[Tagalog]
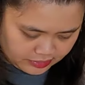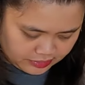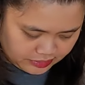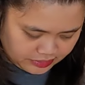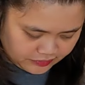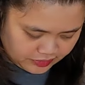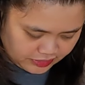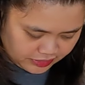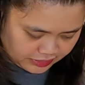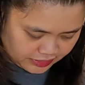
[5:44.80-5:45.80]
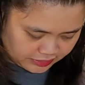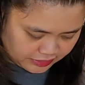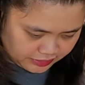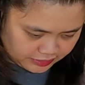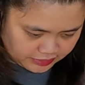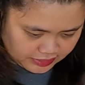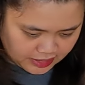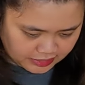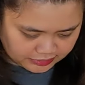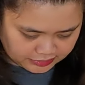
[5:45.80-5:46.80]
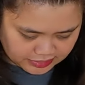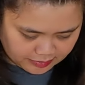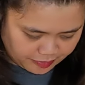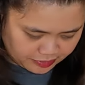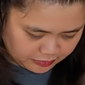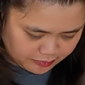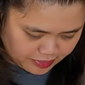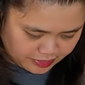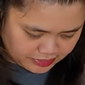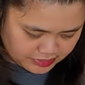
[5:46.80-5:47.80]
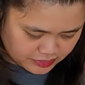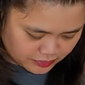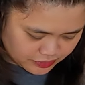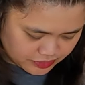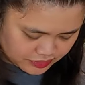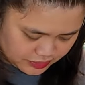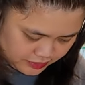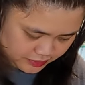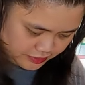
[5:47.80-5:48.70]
I-even lang natin lahat dapat may sauce.